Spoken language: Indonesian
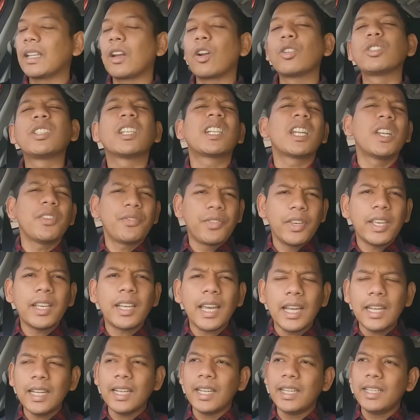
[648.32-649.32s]
nggak terlalu
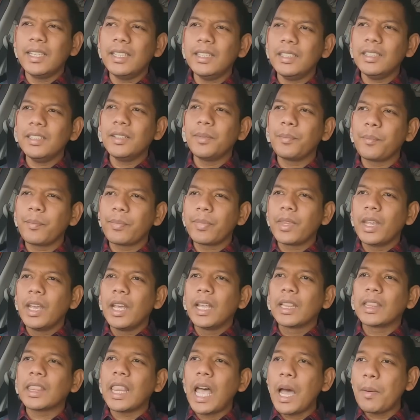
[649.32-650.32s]
signifikan lah ya
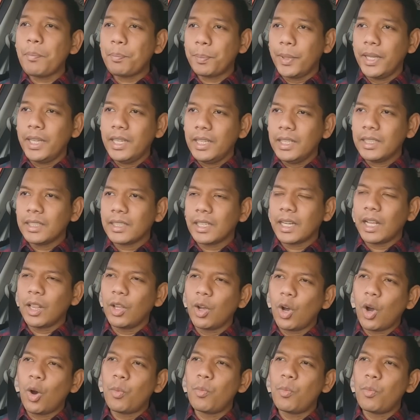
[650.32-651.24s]
tapi kalau